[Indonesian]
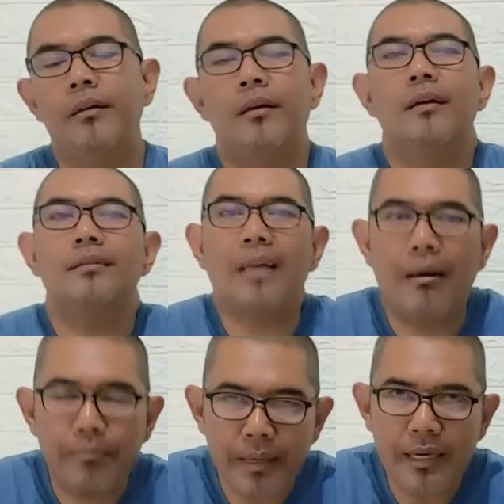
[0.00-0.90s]

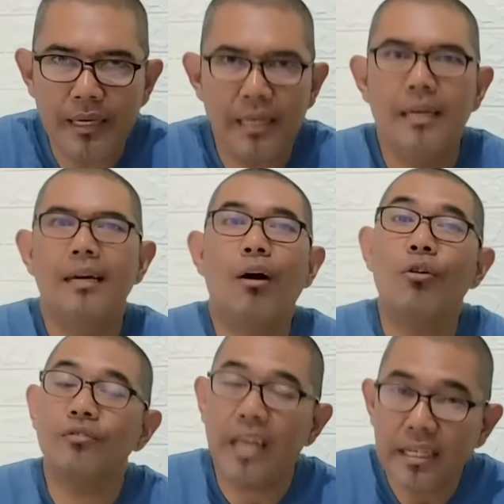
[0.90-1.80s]
Tapi
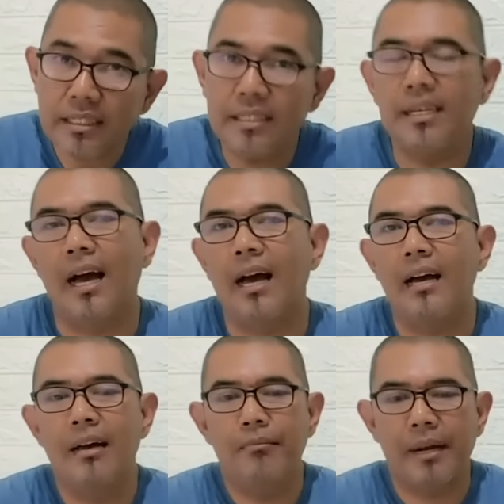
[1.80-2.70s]
konteksnya
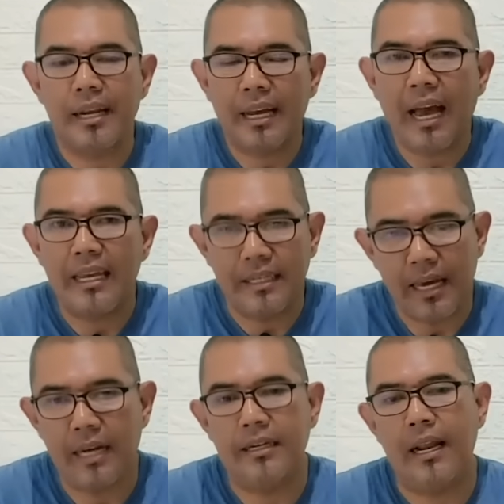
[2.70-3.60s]
mereka ini
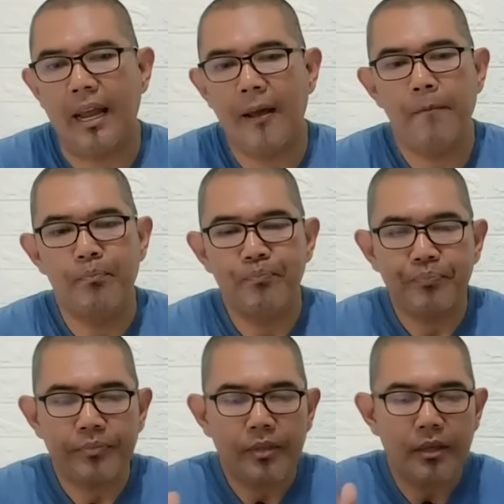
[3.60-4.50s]
adalah
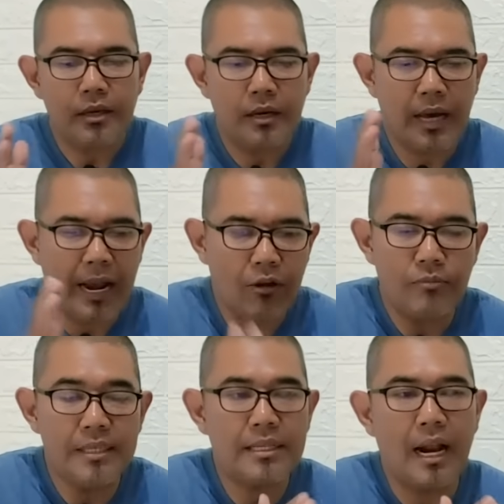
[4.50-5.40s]
kalau
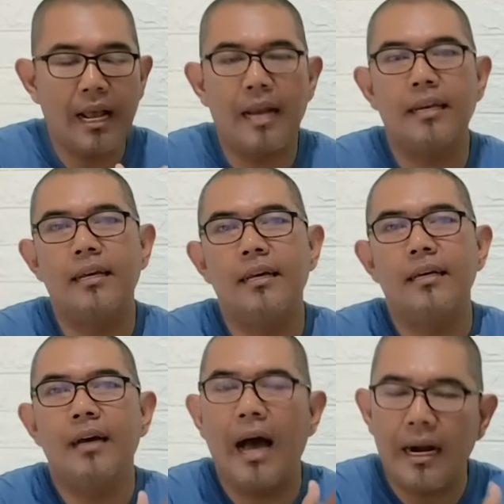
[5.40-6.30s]
misalkan
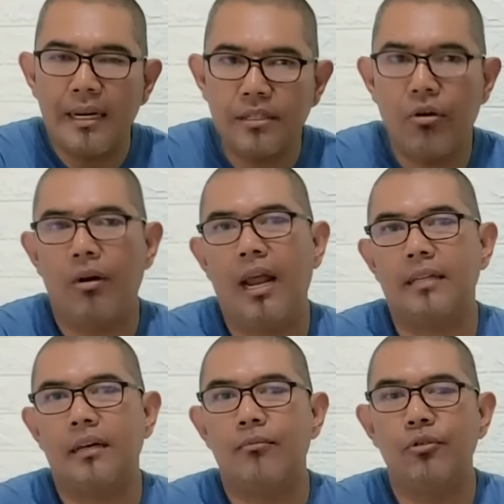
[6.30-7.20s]
ada sholat,
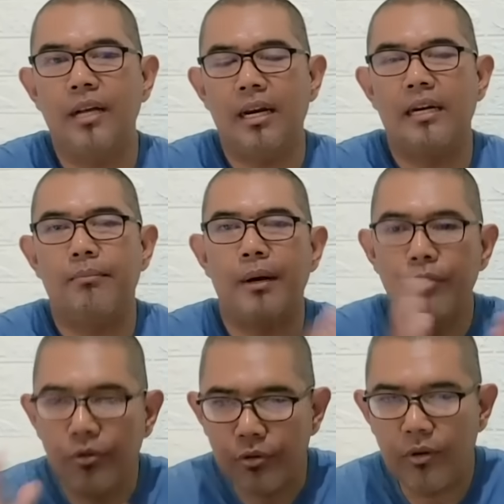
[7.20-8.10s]
kemudian ada
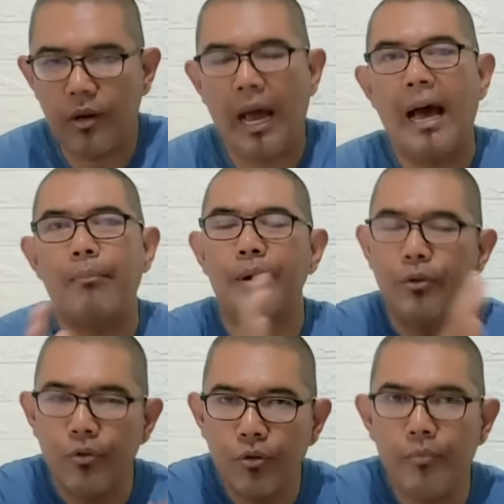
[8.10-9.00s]
pendukung A,
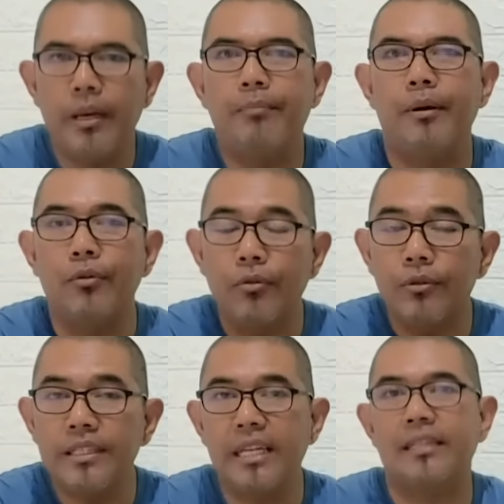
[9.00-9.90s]
pendukung B, pendukung
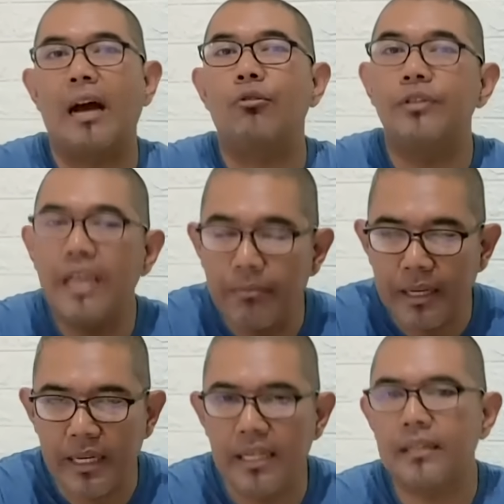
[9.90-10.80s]
C, takutnya
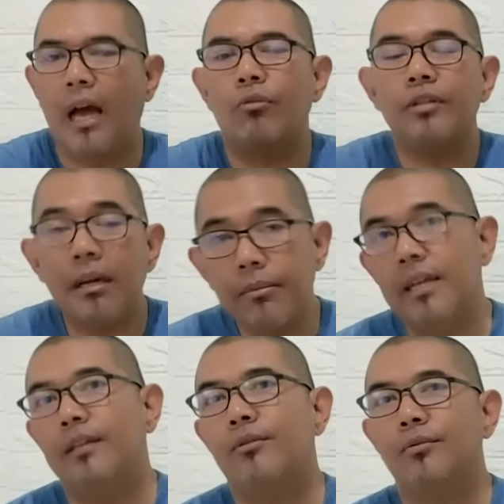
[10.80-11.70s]
begini, takutnya
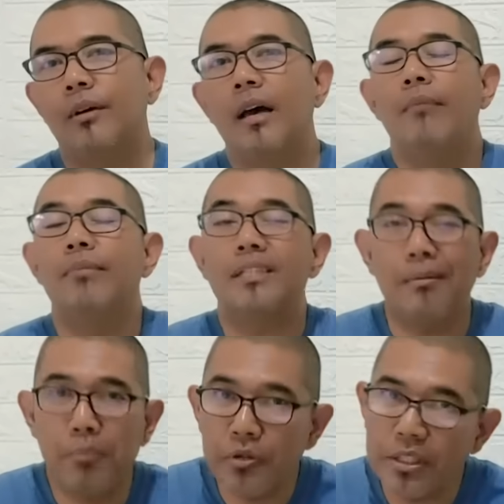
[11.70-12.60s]
begitu.
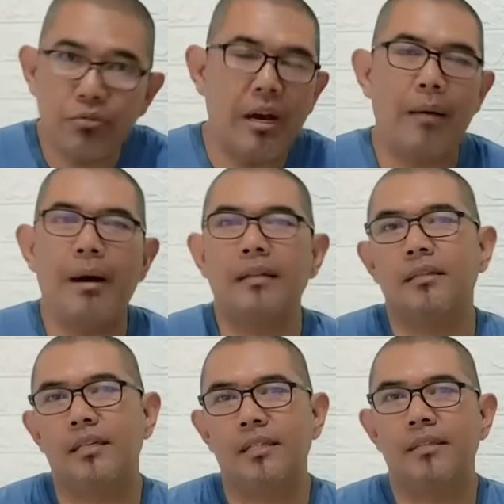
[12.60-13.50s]
Meskipun itu gak pantas.